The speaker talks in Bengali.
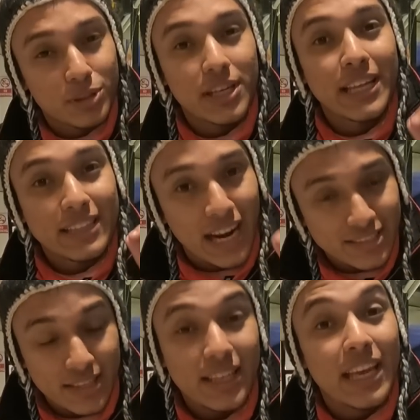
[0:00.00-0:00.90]
স্পেশালি
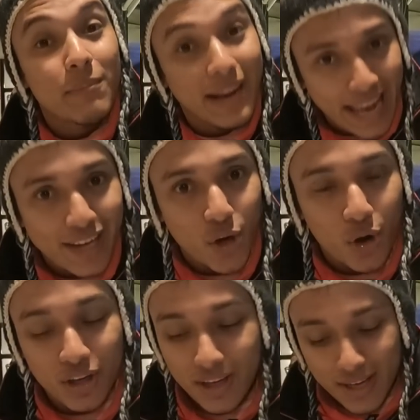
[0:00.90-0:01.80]
দার্জিলিং কিংবা
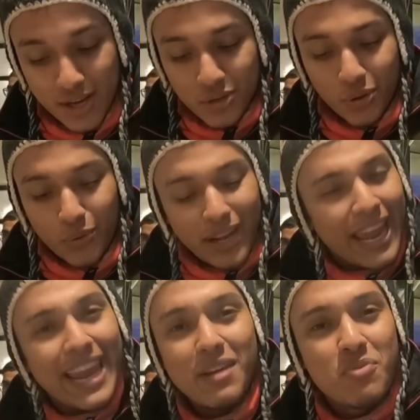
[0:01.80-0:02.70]
গ্যাংটক তখন
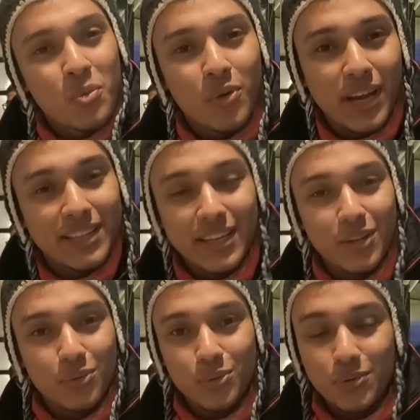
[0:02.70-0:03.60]
এই মোমো খেতে
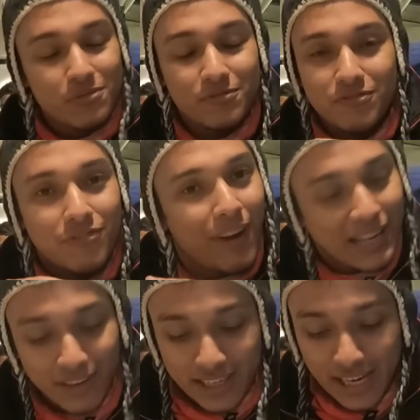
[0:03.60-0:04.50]
কিন্তু
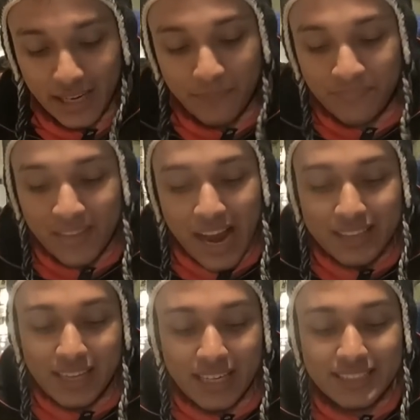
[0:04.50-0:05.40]
ফাটাফাটি লাগে
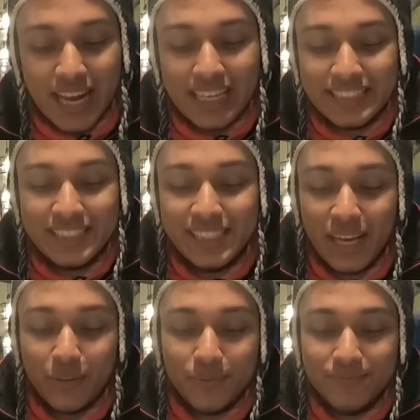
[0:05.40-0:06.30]
তার আগে সাজিয়েছি
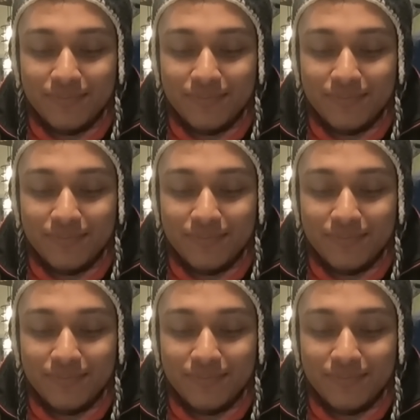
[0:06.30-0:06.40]
দেখো